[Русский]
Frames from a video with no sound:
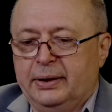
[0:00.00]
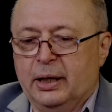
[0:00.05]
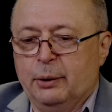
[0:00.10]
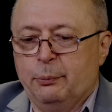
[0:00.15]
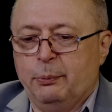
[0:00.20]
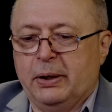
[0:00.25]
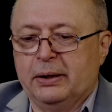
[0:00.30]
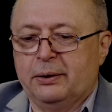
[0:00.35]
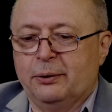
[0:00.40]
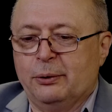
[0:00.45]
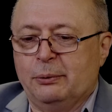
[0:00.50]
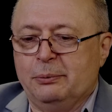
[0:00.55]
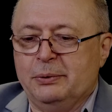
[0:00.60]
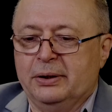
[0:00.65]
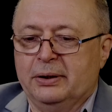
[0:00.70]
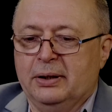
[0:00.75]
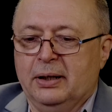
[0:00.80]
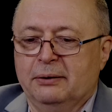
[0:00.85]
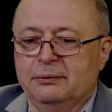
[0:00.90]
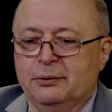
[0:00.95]
Так
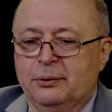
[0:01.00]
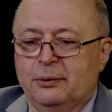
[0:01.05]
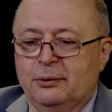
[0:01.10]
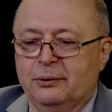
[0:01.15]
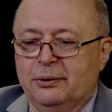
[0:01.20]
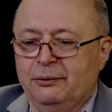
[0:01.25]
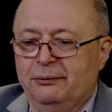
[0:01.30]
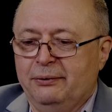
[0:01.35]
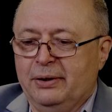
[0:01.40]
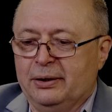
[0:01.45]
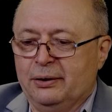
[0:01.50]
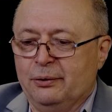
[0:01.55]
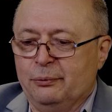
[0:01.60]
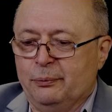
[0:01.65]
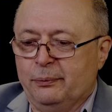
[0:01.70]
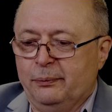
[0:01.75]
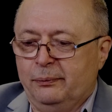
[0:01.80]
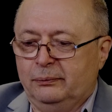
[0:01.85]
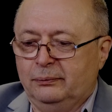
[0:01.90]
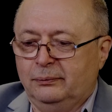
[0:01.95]
подробно, как в
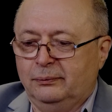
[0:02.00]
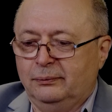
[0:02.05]
49-м